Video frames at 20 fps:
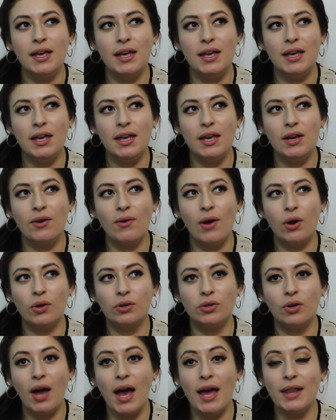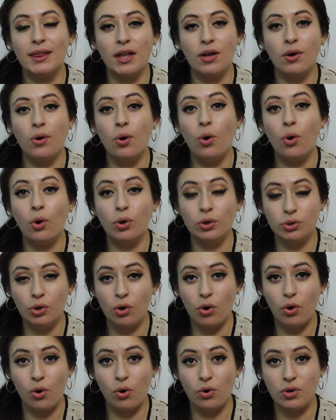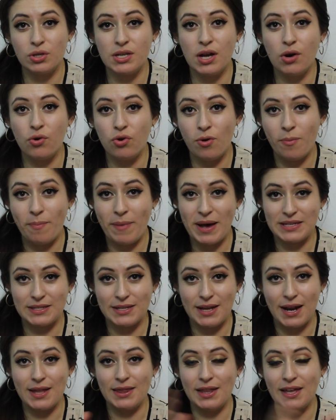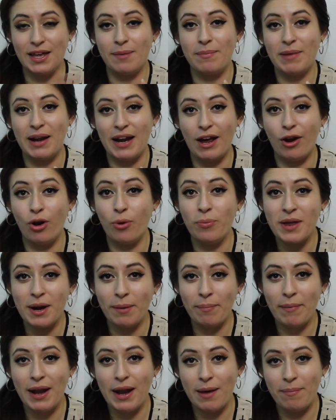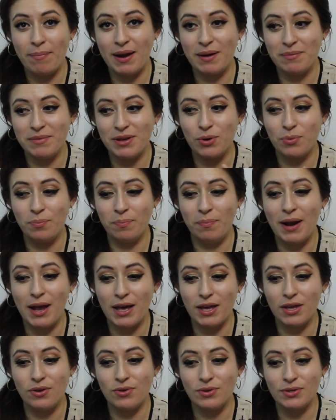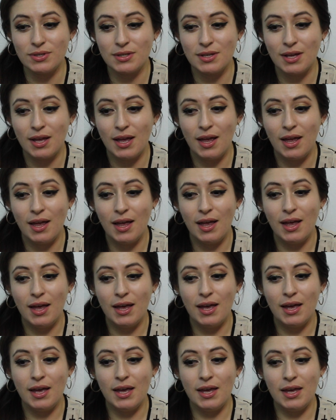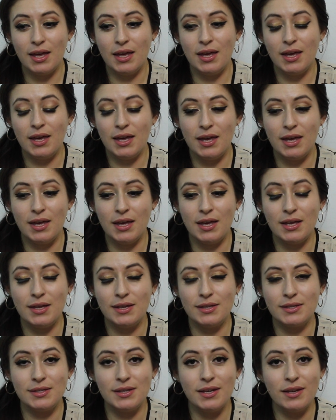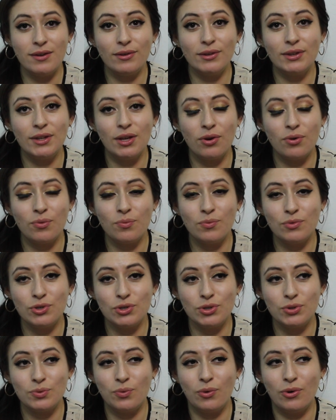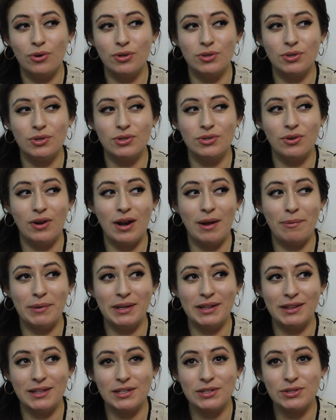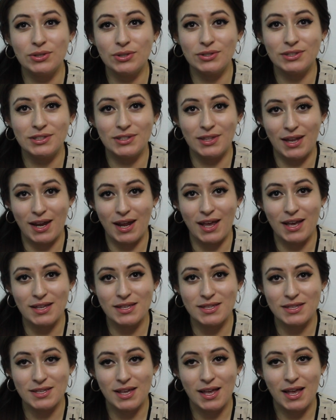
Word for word: ¿Y cuál otro? Ah, tengo otro rosa, uno más grande que me regaló mi hermana para mi cumpleaños. Y sí, no tengo muchos bolsos, solamente esos tres.